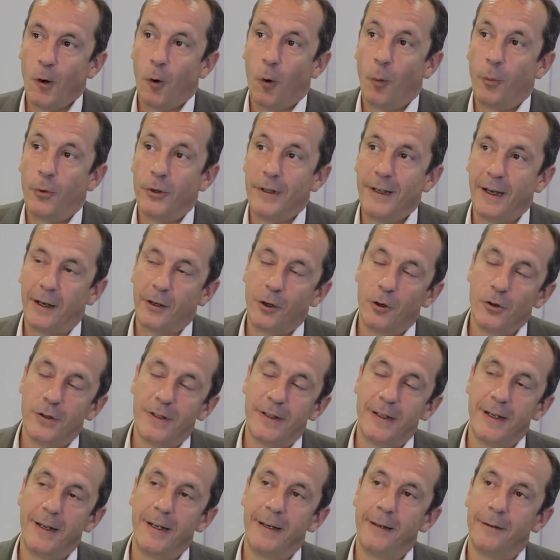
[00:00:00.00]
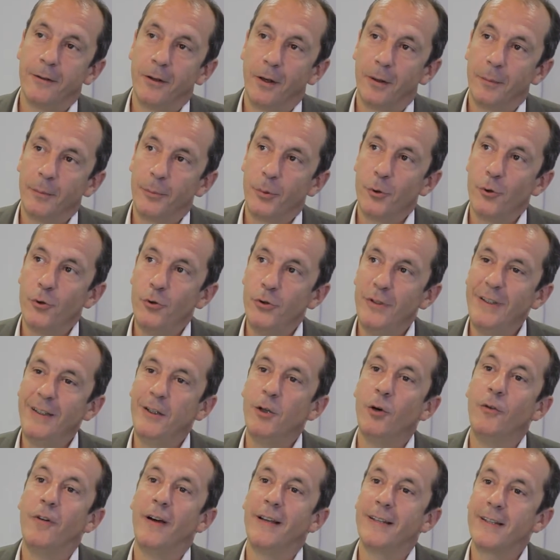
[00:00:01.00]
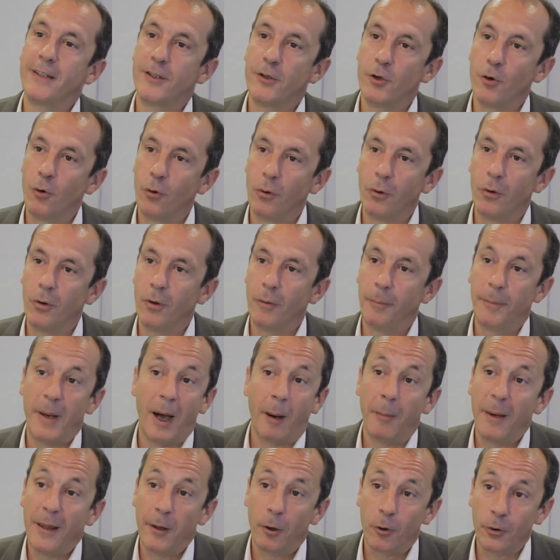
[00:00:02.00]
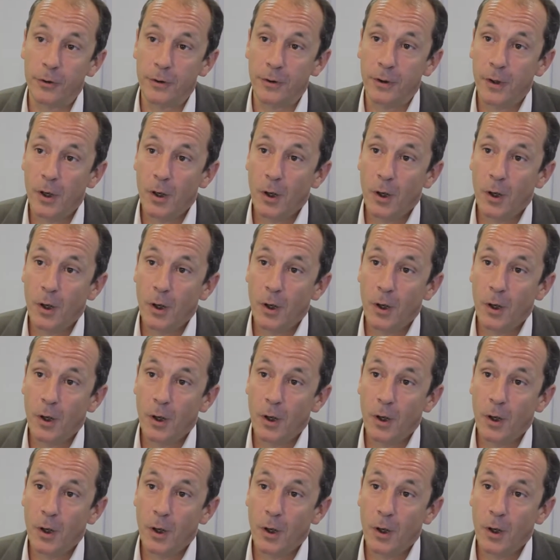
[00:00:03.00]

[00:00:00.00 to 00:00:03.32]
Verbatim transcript: on peut dire que c'est un peu une innovation euh, permanente,